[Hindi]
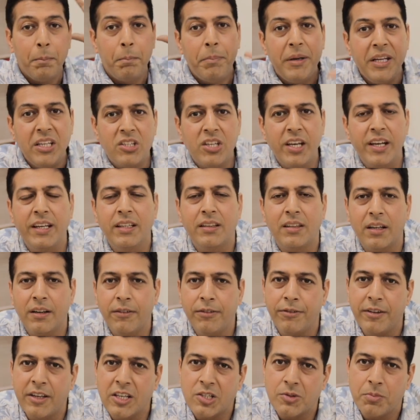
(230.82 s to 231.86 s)
पीछे की
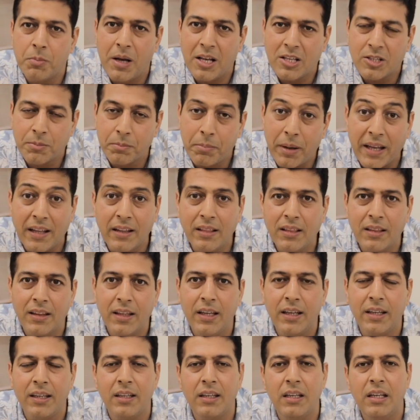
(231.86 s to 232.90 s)
तरफ फेस मास्क पहनते
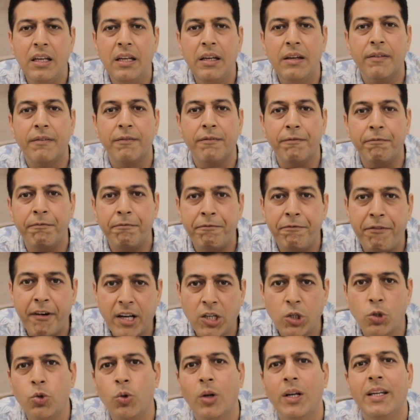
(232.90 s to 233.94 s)
ही
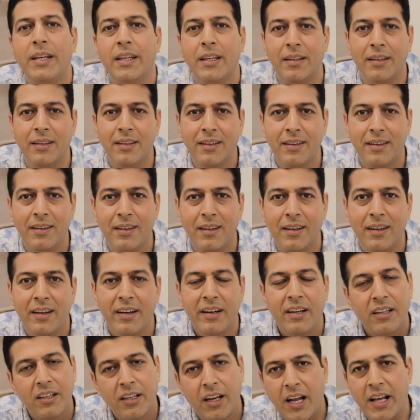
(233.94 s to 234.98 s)
वर्चुअली
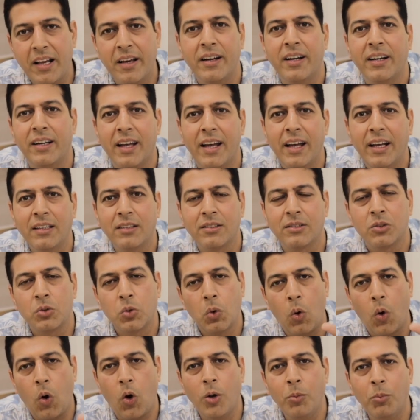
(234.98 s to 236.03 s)
टाइगर अटैक्स
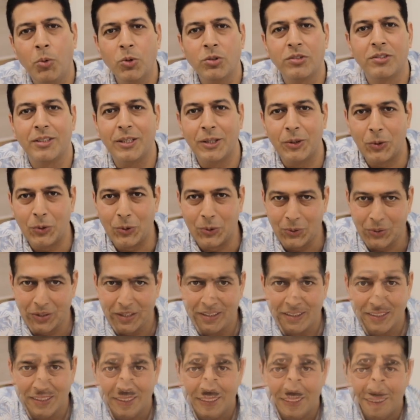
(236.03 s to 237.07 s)
ऑलमोस्ट ज़ीरो हो
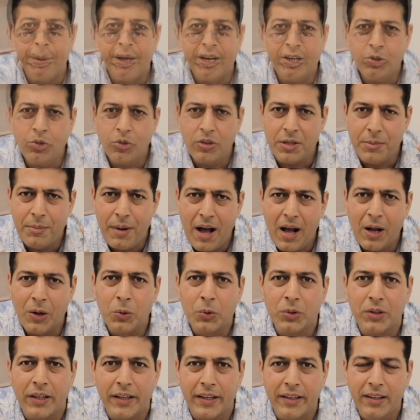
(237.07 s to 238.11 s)
गए हमारा जो दिमाग
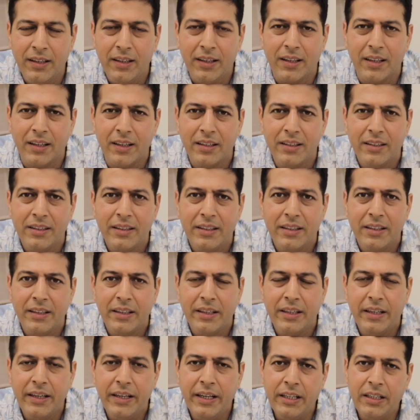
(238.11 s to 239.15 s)
होता है ना
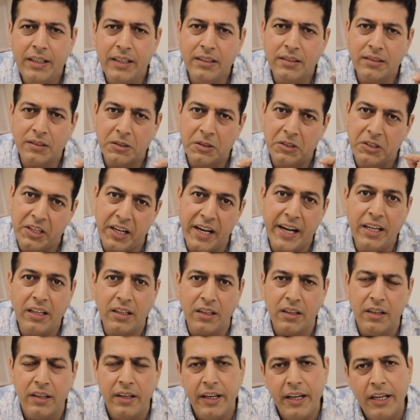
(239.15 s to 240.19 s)
इट इज़
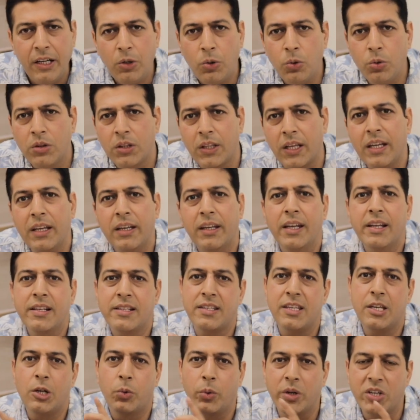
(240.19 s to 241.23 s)
ट्रिक्ड इनटू थिंकिंग
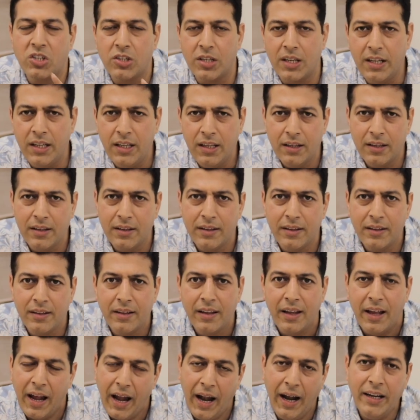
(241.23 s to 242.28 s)
सीक्वेंशली
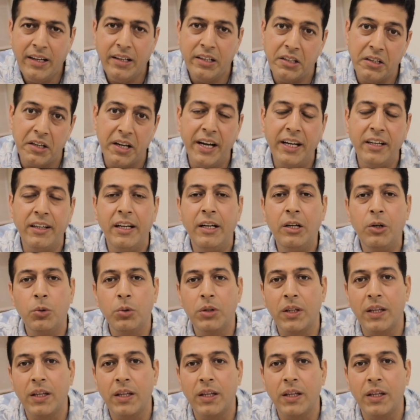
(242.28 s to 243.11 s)
एंड ट्रिक्ड इनटू